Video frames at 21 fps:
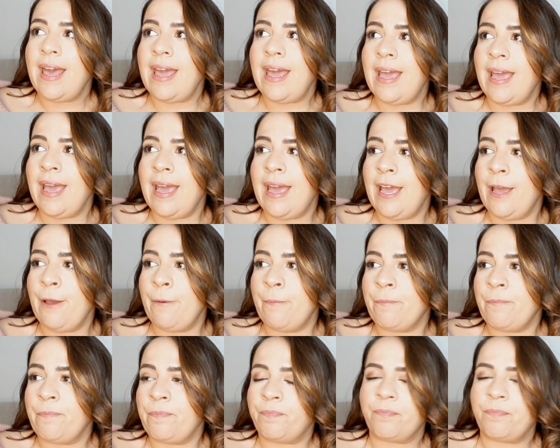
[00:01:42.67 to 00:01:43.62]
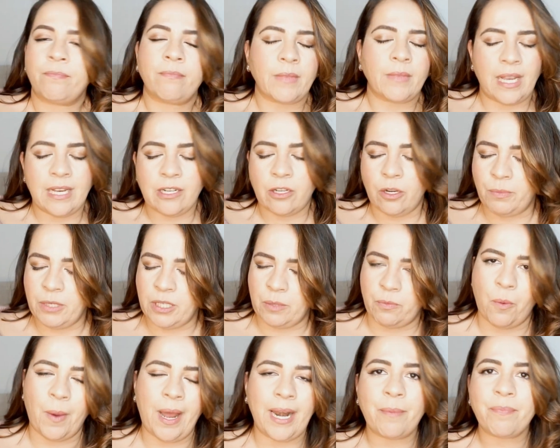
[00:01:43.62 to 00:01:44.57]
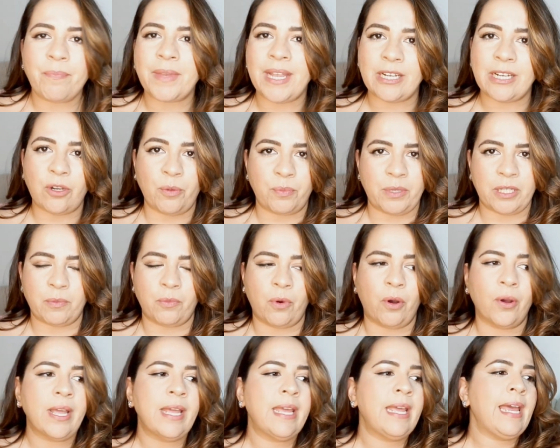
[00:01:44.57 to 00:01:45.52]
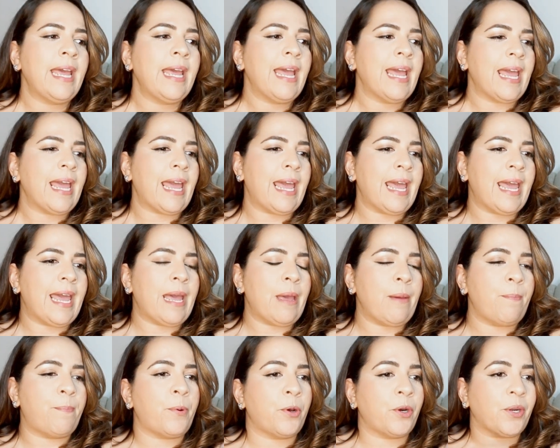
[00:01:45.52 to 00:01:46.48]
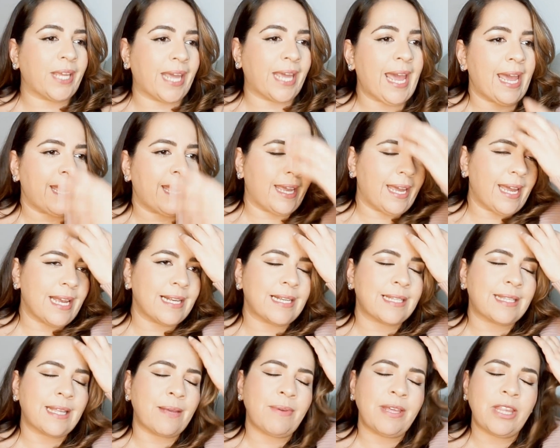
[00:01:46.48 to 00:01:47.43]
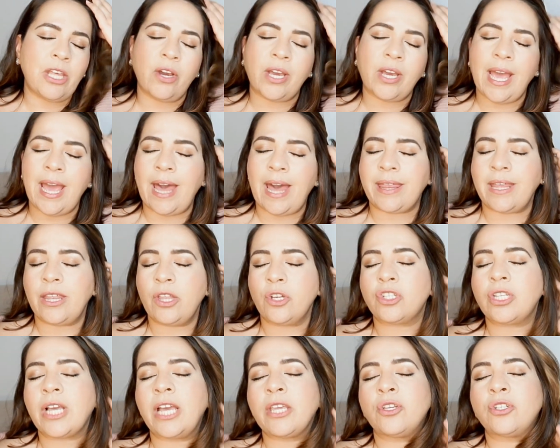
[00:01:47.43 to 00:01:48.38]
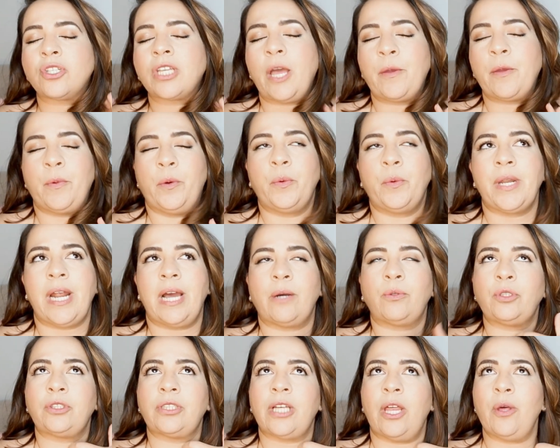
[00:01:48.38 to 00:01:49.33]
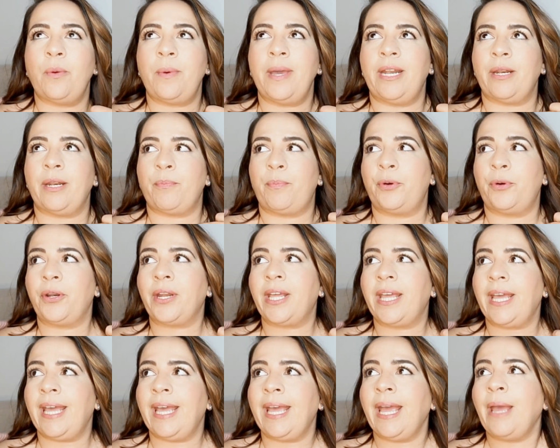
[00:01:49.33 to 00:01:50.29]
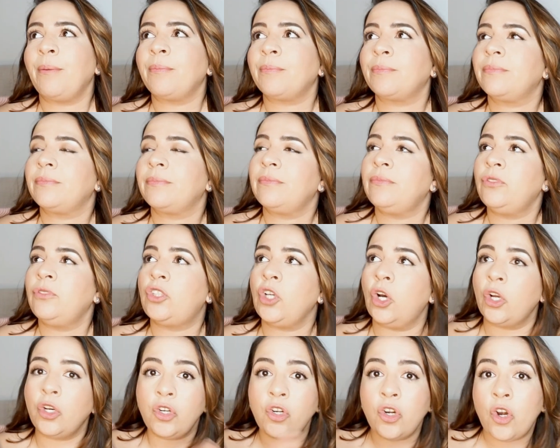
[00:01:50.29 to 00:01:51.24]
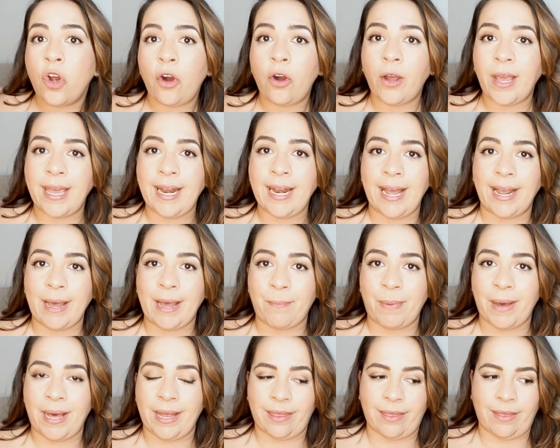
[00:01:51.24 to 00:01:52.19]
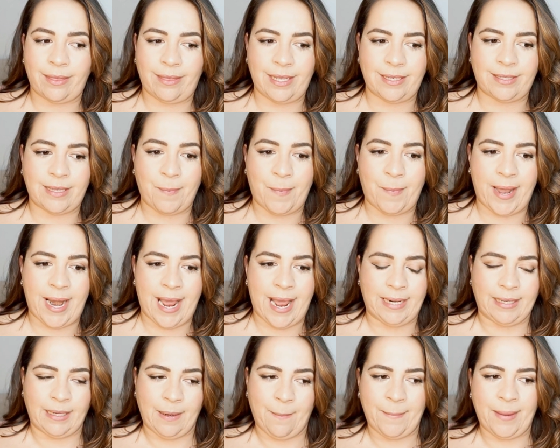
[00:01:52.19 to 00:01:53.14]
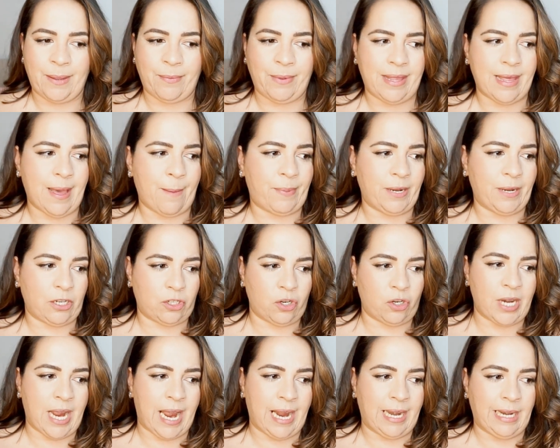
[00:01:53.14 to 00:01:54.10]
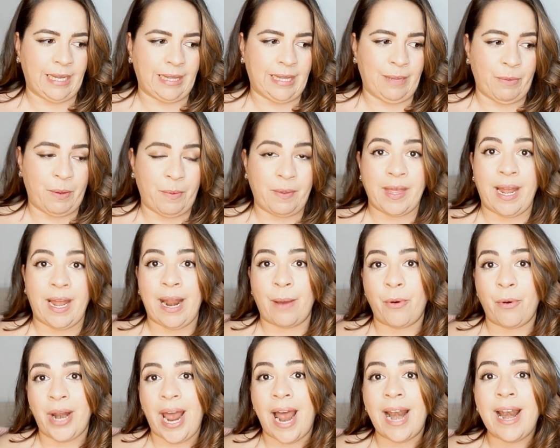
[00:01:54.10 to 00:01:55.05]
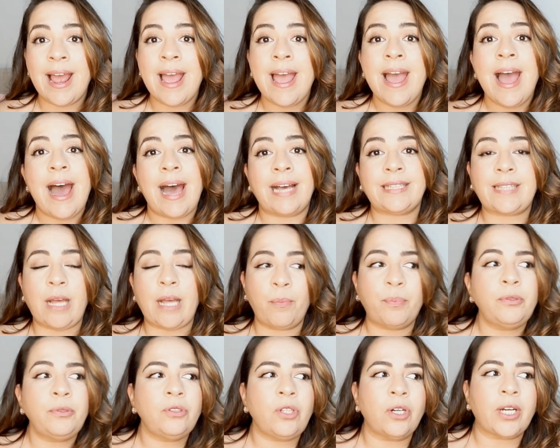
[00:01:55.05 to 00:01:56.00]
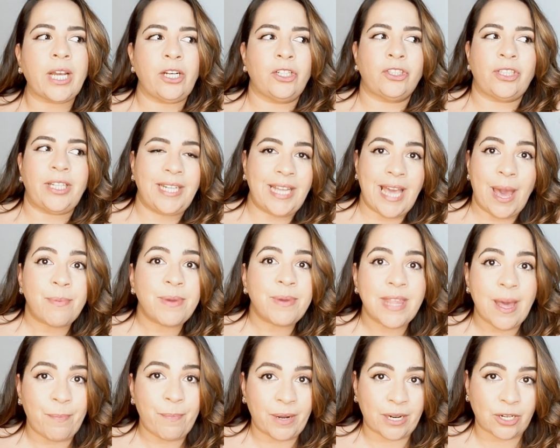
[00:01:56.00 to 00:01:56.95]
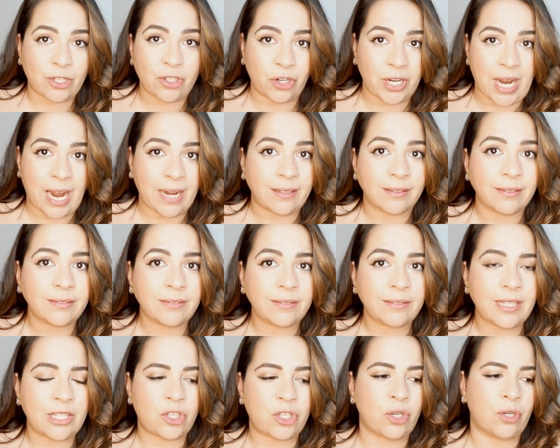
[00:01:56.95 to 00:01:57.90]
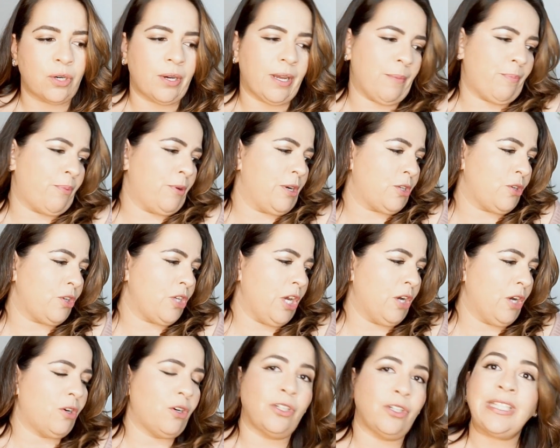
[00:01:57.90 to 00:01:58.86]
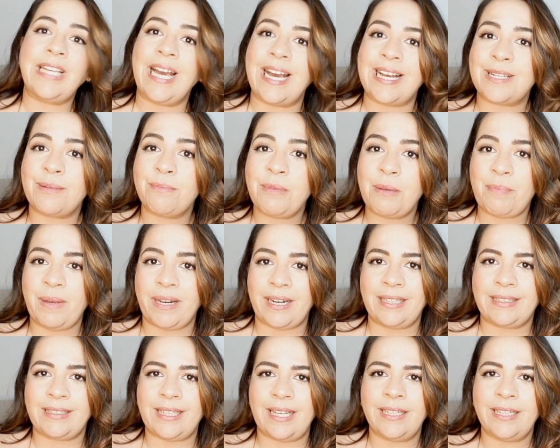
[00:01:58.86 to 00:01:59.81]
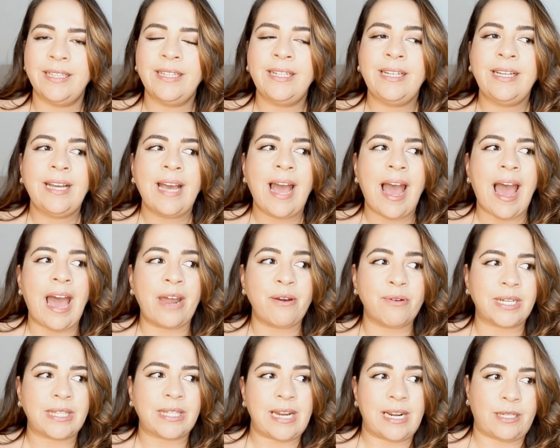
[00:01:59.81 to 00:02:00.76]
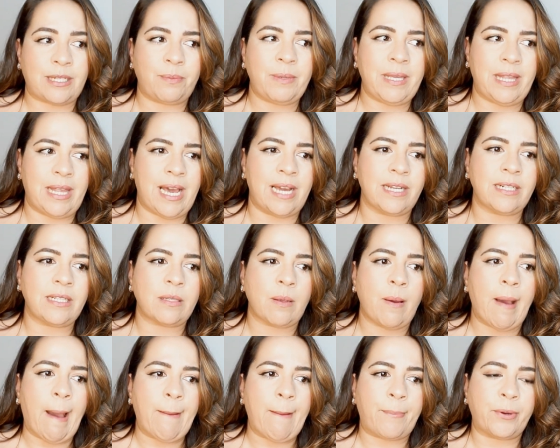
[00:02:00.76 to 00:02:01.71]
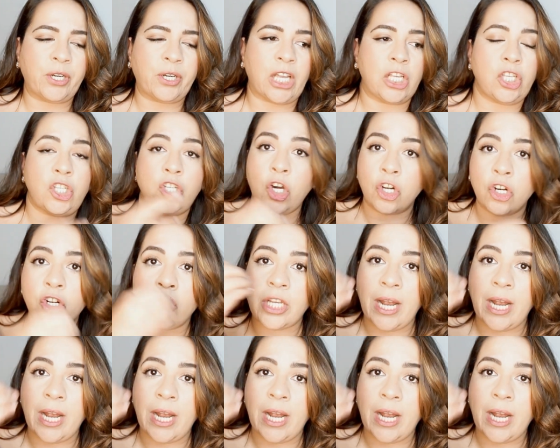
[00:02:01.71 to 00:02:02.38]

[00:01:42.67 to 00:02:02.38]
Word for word: em, es lo mismo, ¿vale? Es lo mismo. Eh, ¿Por qué es este vídeo que hace dos años que a mí me hubiera gustado ver? Porque yo no era capaz de separar mi vida personal de mi vida laboral hasta el punto que no tenía vida personal. De hecho, por eso llegó Jazz, mi perrete, a nuestras vidas porque yo no